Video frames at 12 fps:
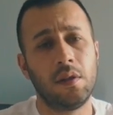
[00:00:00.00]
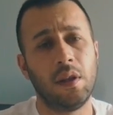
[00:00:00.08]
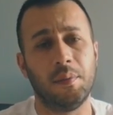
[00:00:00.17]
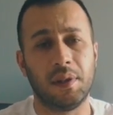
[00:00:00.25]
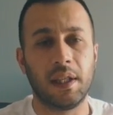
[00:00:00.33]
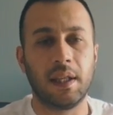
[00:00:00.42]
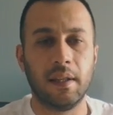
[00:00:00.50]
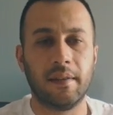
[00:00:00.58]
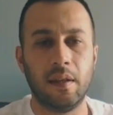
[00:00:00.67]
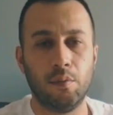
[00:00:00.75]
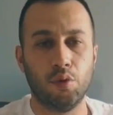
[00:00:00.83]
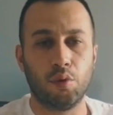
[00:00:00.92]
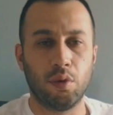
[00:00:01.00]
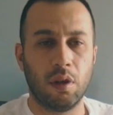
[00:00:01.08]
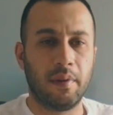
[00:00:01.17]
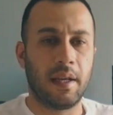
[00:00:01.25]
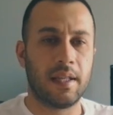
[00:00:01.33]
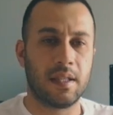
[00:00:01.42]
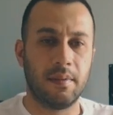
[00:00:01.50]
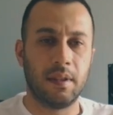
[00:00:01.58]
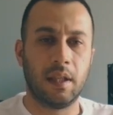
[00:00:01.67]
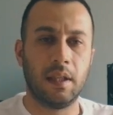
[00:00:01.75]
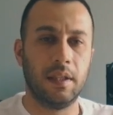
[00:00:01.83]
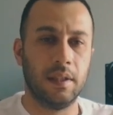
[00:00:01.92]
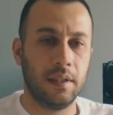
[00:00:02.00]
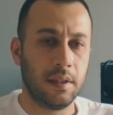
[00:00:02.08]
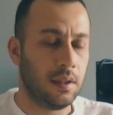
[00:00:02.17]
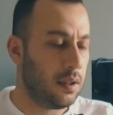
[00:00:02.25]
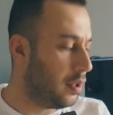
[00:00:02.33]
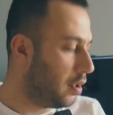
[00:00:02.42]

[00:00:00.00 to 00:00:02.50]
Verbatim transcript: Tabii ki kaliteli bir ürün kullanmak her zaman daha iyidir.